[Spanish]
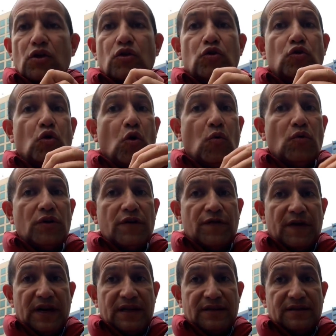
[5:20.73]
no hubo
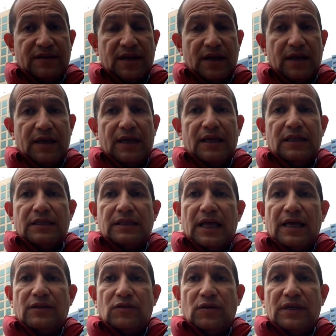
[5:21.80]
diferencia
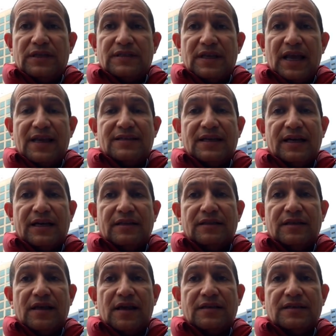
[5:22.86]
dándoles esa
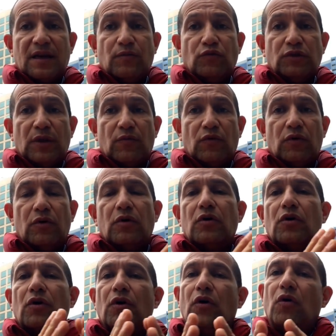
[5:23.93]
cantidad de salbutamol
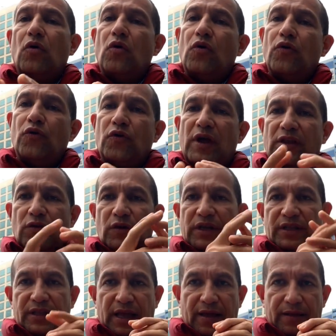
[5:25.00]
o no
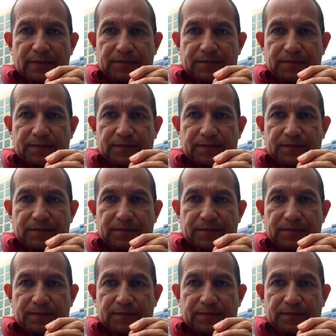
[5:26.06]
dándoles nada.